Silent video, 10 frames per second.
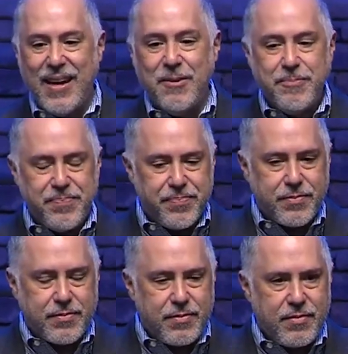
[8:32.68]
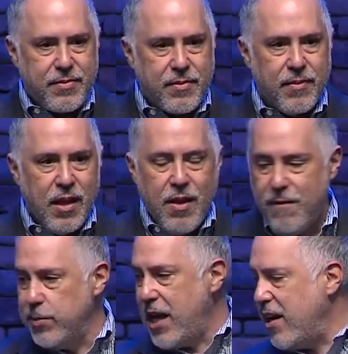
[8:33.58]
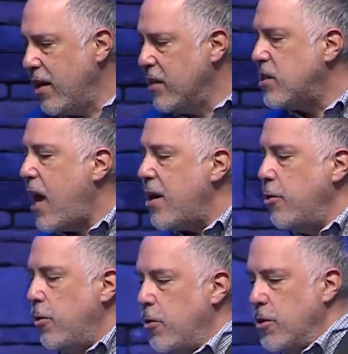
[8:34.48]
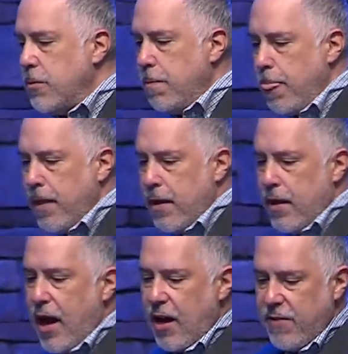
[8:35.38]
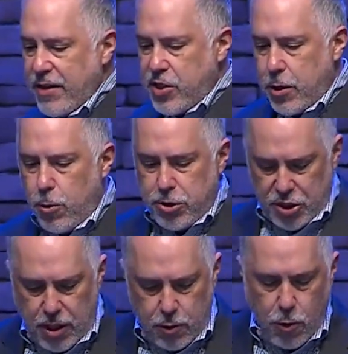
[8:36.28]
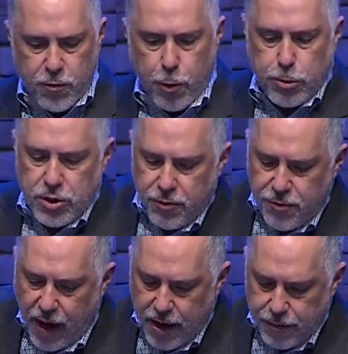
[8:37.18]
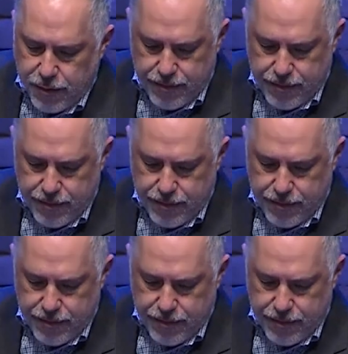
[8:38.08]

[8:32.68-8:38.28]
right. Vamos a regresarnos al versículo 5, verse 5.